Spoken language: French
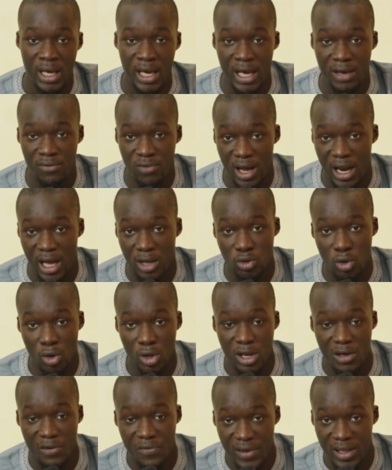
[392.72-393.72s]
Et voilà,
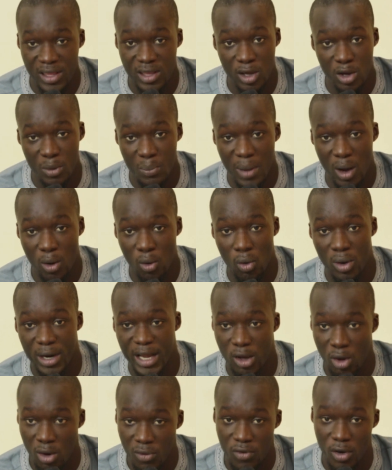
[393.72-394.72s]
donc le fait que Macron
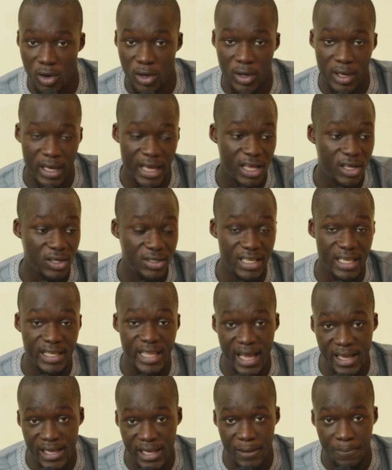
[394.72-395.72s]
les convoque et que ces
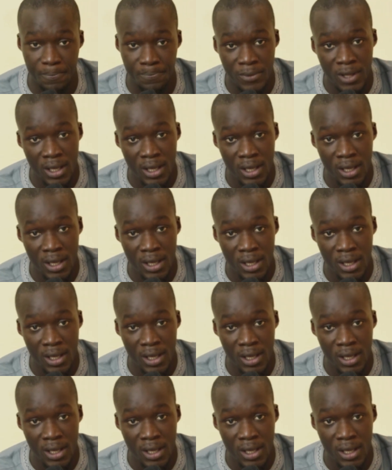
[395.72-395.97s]
derniers